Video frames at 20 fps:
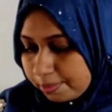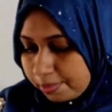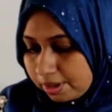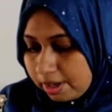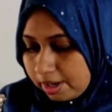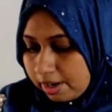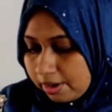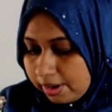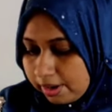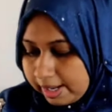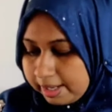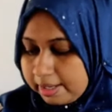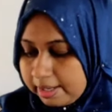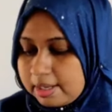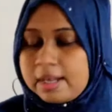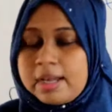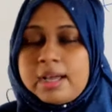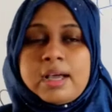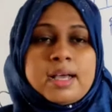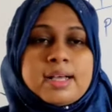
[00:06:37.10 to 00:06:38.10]
হয়
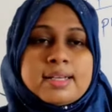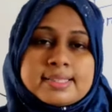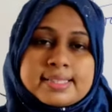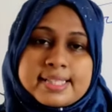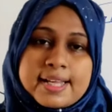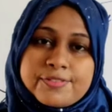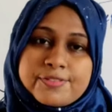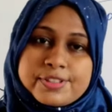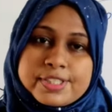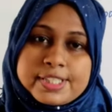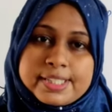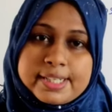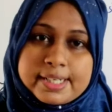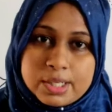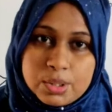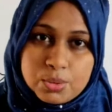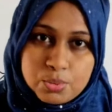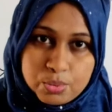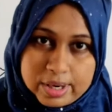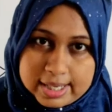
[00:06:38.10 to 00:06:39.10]
সাবসিডারি
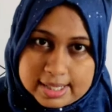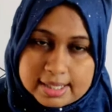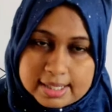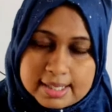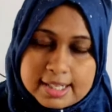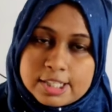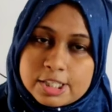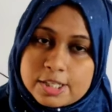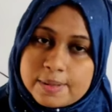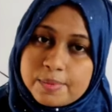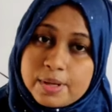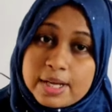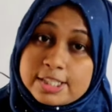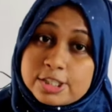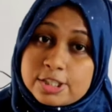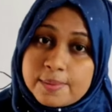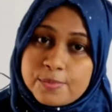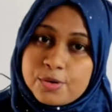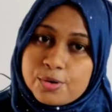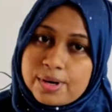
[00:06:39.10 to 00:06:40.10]
ওয়ার্ড এসব এই
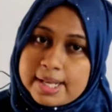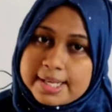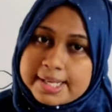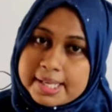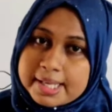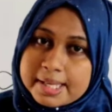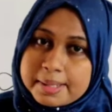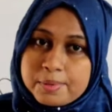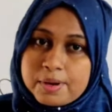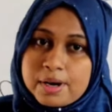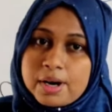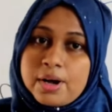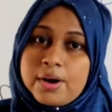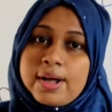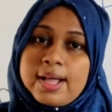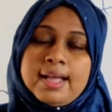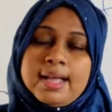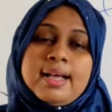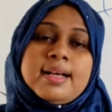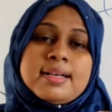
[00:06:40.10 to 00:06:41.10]
শব্দগুলা কি কি বলা হয়
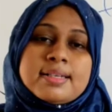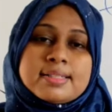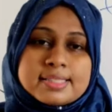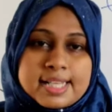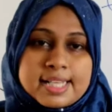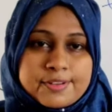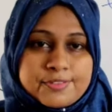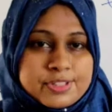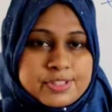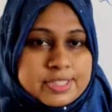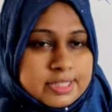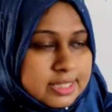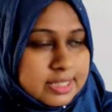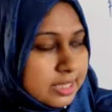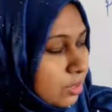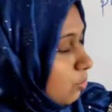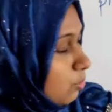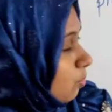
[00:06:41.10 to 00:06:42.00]
সাবসিডারি ওয়ার্ড